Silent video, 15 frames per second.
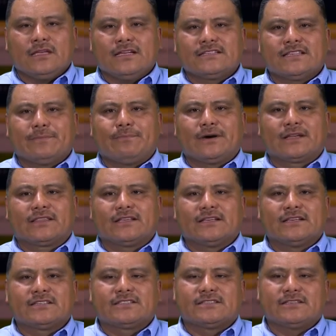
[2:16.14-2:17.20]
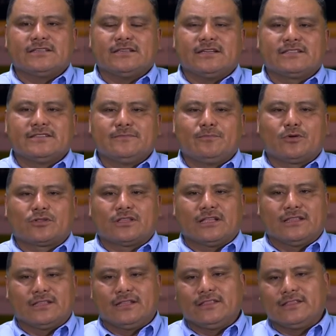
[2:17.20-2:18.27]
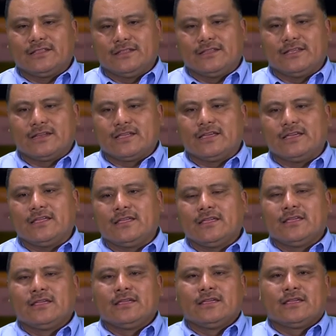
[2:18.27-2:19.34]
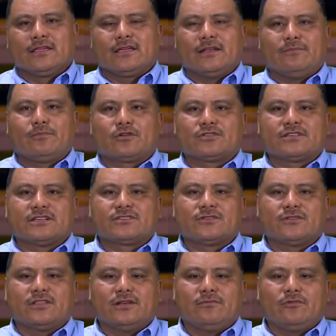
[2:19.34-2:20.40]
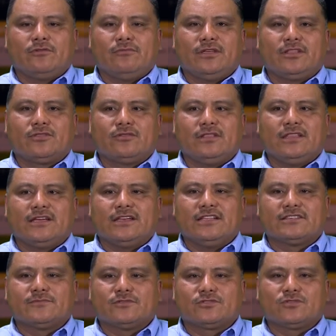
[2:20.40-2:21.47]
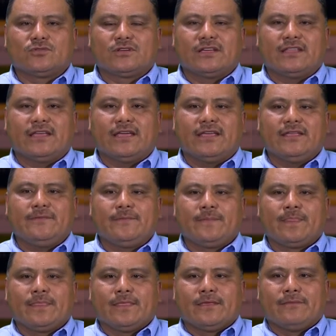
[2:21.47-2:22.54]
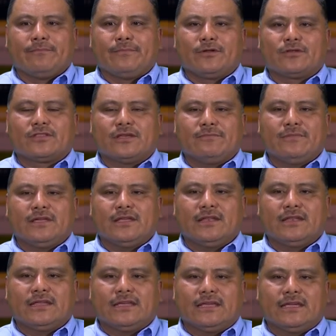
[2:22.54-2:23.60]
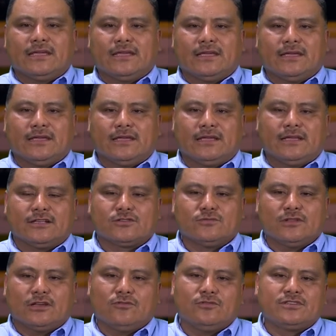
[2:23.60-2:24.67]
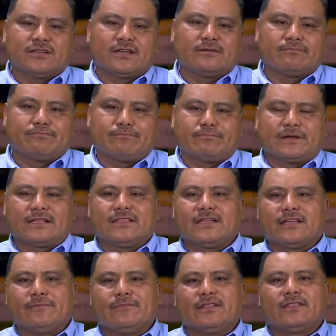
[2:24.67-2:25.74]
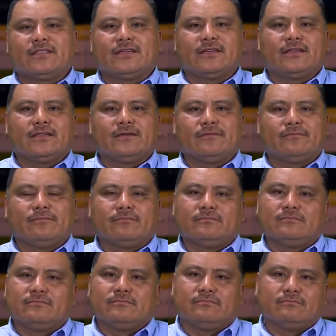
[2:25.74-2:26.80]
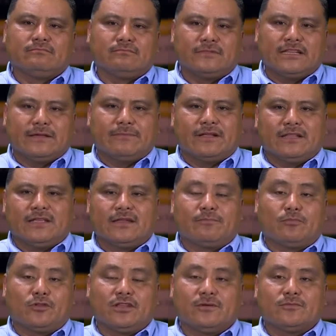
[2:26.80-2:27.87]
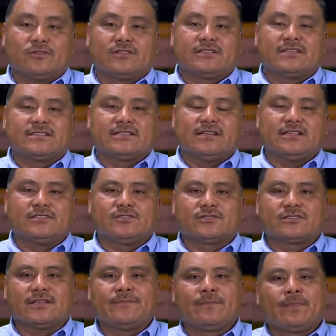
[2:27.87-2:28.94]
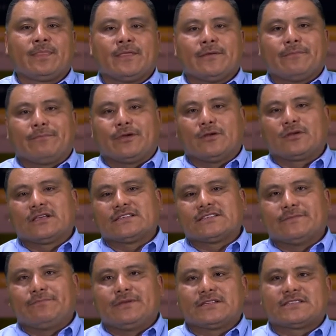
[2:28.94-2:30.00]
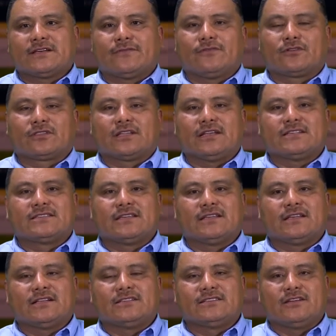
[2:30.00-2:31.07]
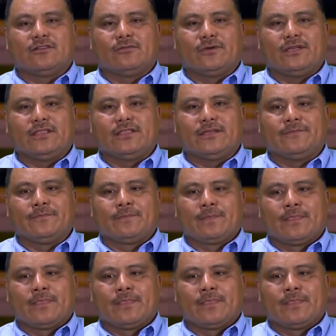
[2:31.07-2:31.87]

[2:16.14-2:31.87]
Esta parte es, es importante entender que, el proceso del movimiento indianismo surge de ahí, pero también eh, es una lucha prácticamente mm, de manera, podríamos decir, silenciosa pero que se empieza a fortalecer en el siglo XX.